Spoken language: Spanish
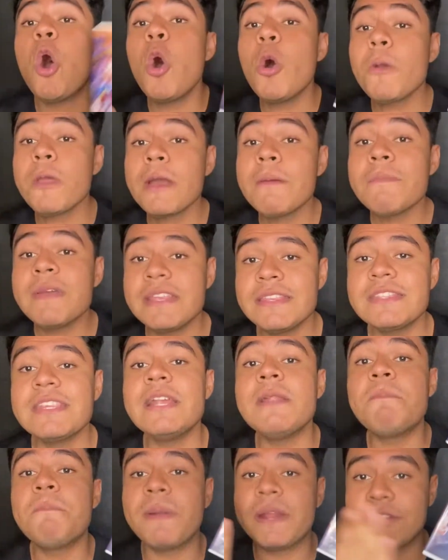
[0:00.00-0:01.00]

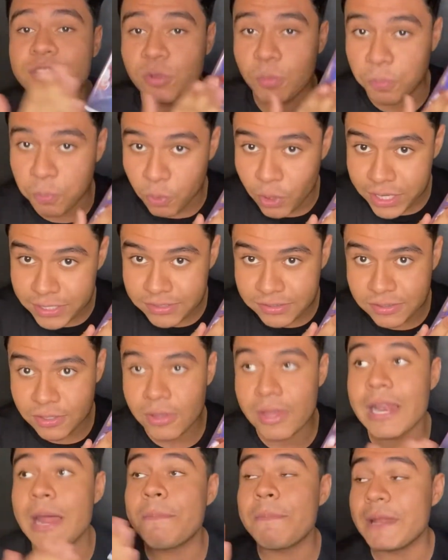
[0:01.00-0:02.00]
Obviamente el
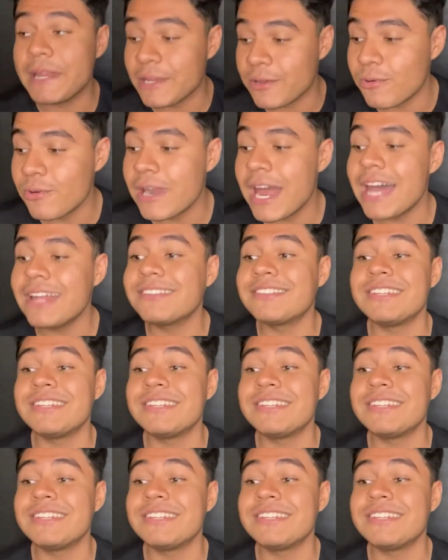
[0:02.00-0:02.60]
presupuesto de la película